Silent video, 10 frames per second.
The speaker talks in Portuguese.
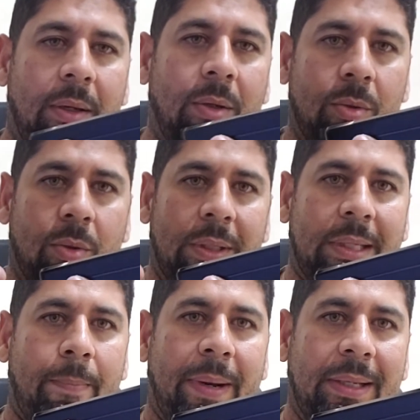Eu tô com
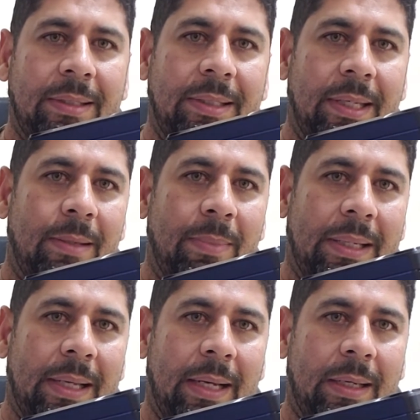essa partezinha aqui
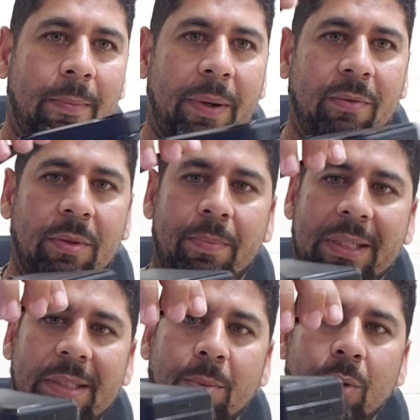metálica para
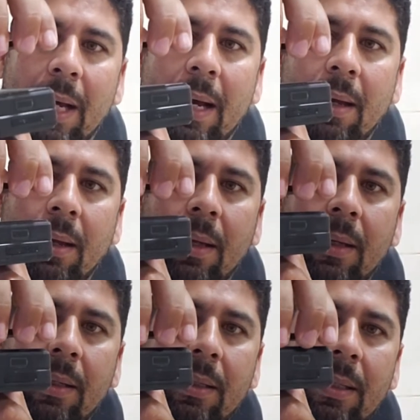simular
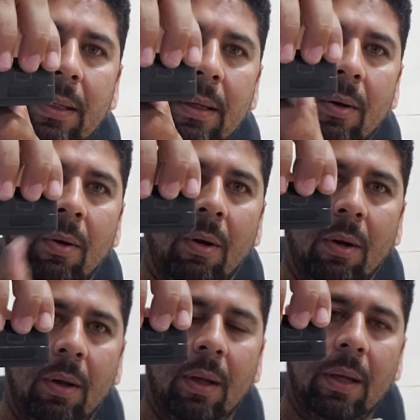e, ó,